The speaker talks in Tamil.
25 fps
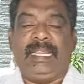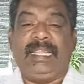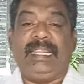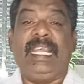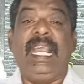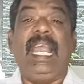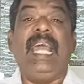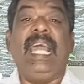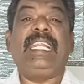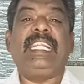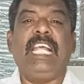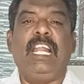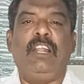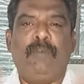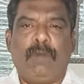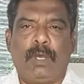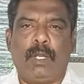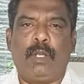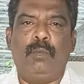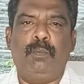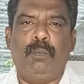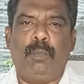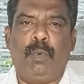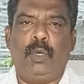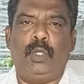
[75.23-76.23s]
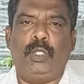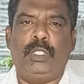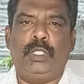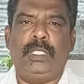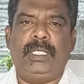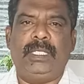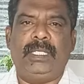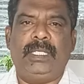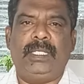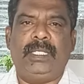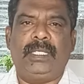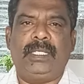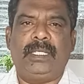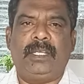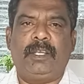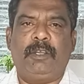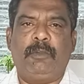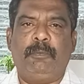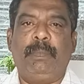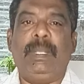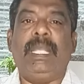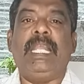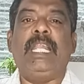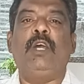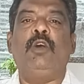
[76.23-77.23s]
தேர்தல் வரும்போது
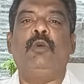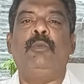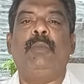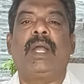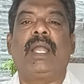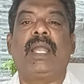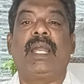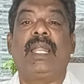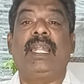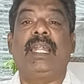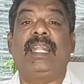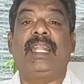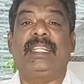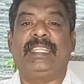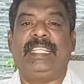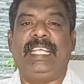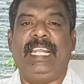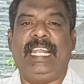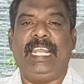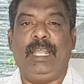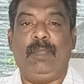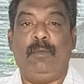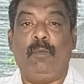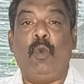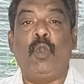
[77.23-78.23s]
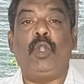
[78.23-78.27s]
மீனவ மக்களிடத்திலே